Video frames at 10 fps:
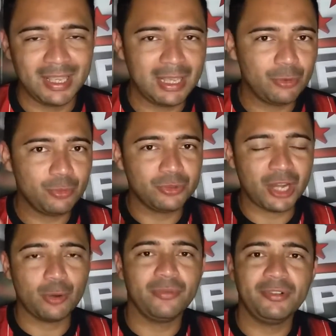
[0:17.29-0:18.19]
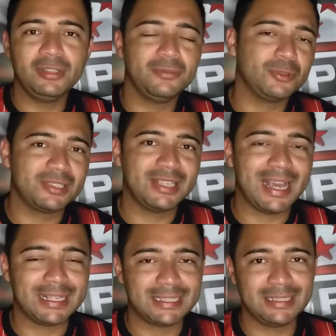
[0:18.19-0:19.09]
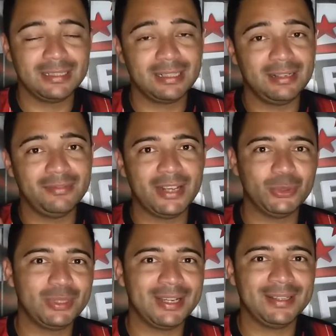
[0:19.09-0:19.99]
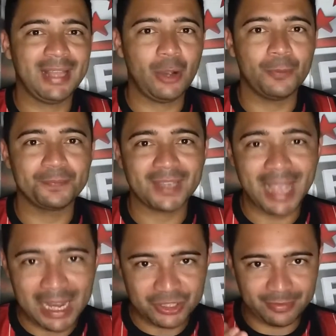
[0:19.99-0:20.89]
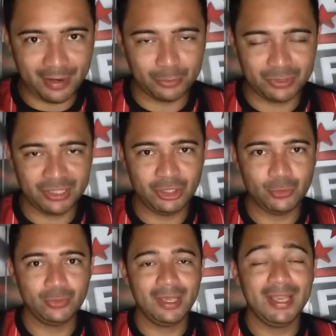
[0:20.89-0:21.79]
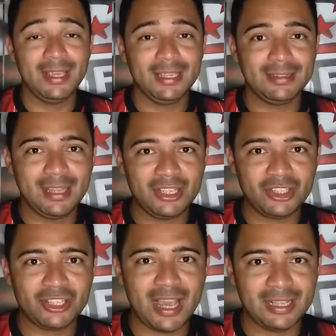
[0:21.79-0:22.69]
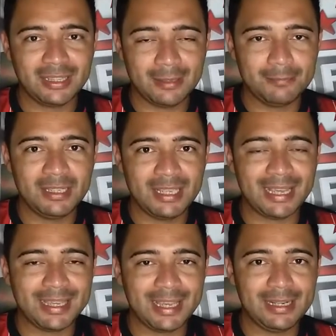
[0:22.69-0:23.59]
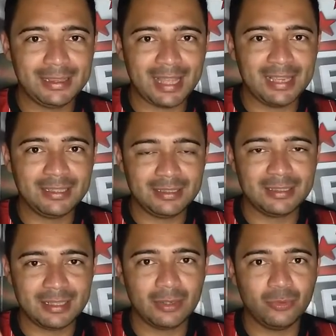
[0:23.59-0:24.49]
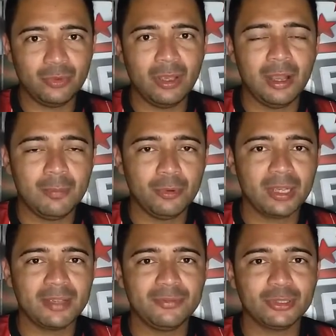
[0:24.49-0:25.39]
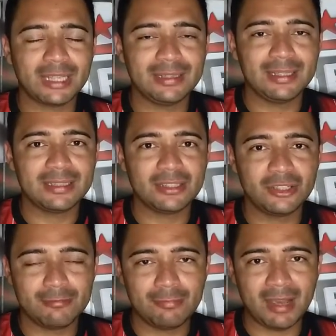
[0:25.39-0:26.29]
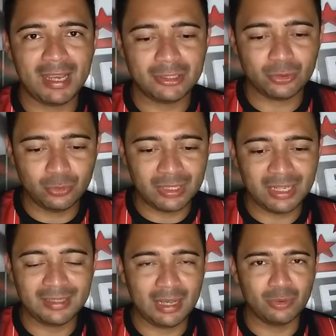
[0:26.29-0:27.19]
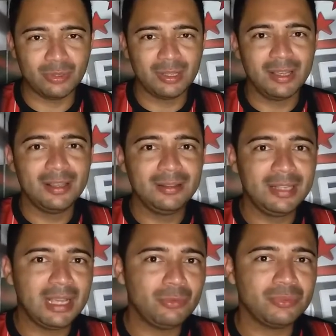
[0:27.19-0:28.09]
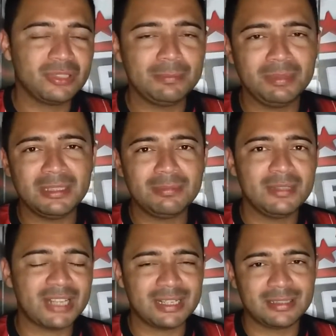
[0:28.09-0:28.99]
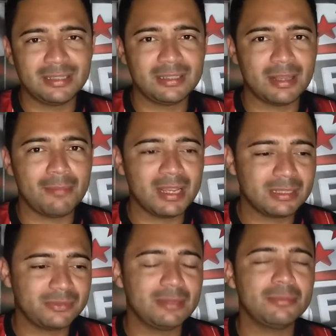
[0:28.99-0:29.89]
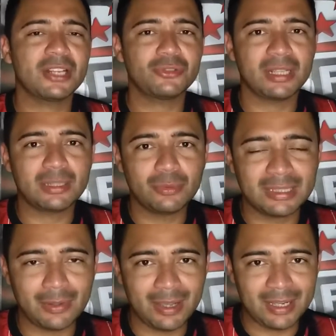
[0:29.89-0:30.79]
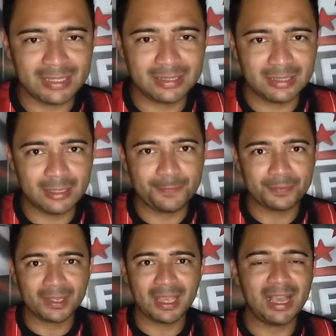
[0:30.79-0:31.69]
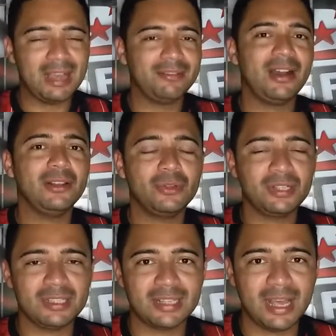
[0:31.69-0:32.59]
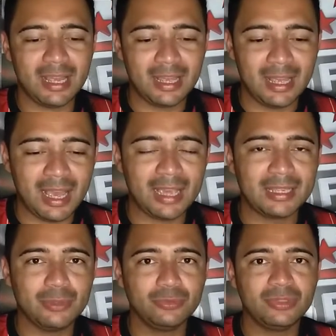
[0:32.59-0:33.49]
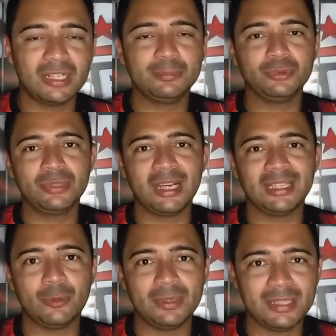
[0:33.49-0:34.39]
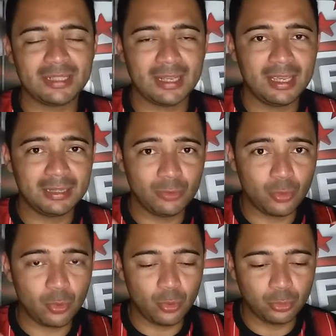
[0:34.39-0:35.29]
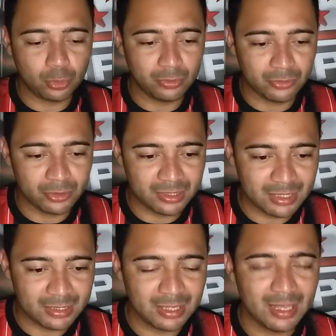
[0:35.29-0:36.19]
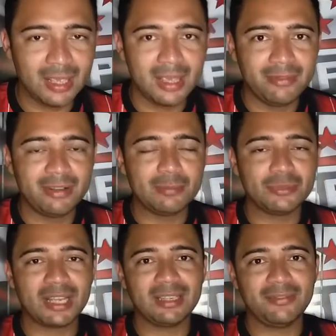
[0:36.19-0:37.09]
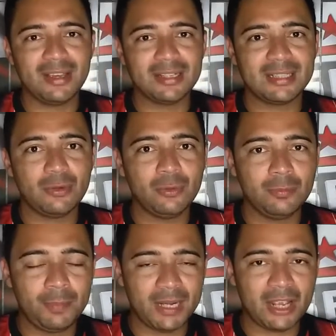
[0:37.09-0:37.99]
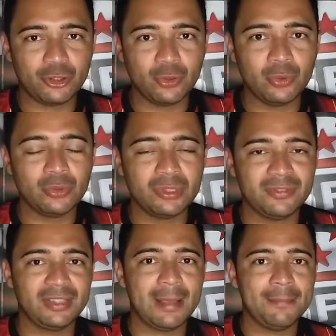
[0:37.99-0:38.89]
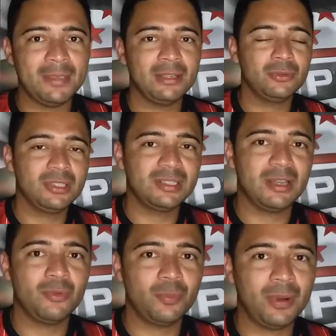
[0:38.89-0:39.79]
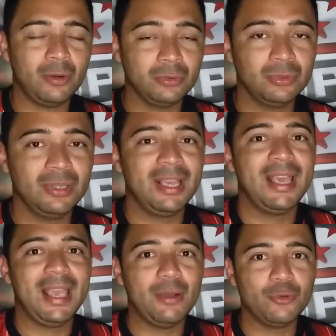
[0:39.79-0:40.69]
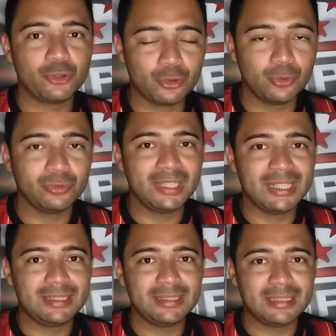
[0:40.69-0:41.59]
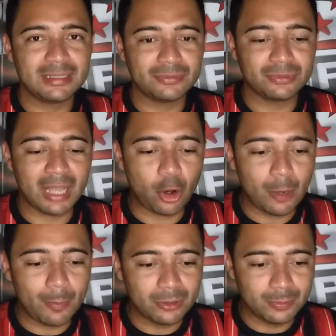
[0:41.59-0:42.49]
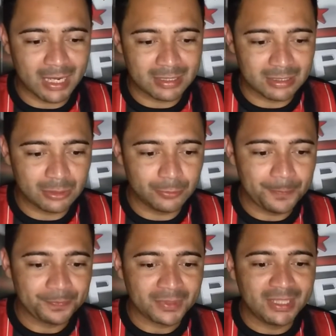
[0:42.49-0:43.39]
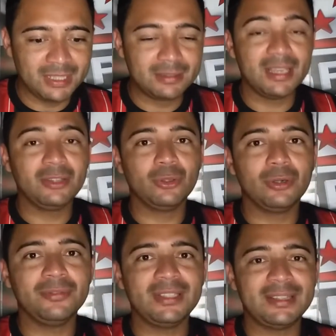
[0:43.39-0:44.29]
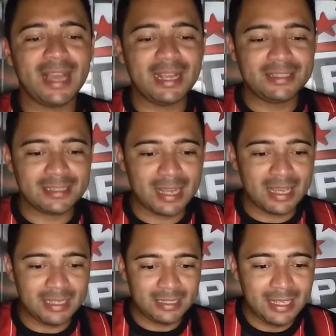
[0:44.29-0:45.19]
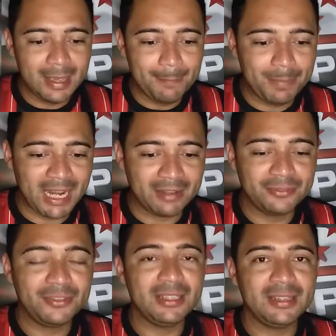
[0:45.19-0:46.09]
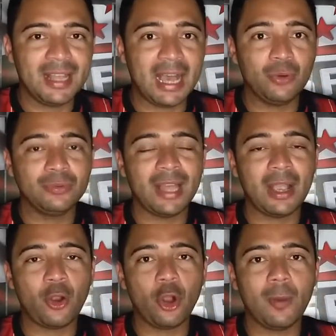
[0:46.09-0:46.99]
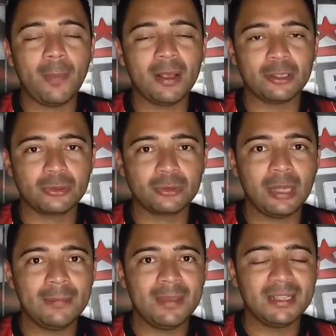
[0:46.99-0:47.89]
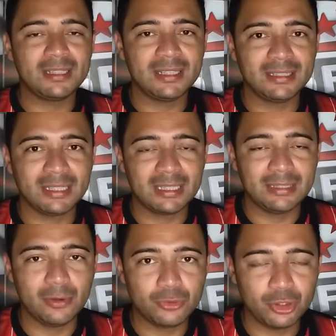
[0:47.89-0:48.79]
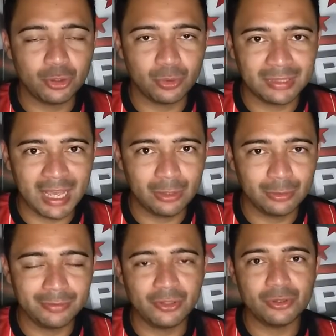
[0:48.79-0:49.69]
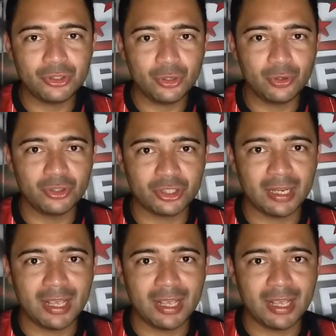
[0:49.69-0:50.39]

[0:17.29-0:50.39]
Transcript: Eu já convido você a se inscrever no canal, ativar o sininho e deixar também aquele likezão, porque fortalece demais o canal não simplesmente assista, mas vamos ajudar aqui o canal a crescer, a valorizar aqui o trampo do canal, beleza? Então conto com vocês, vamos aqui fazer um pré-jogo de Flamengo e São Paulo, é o jogo decisivo da Copa do Brasil e tem novidades aí para a final da Copa Sul-Americana que vou te contar no vídeo de hoje.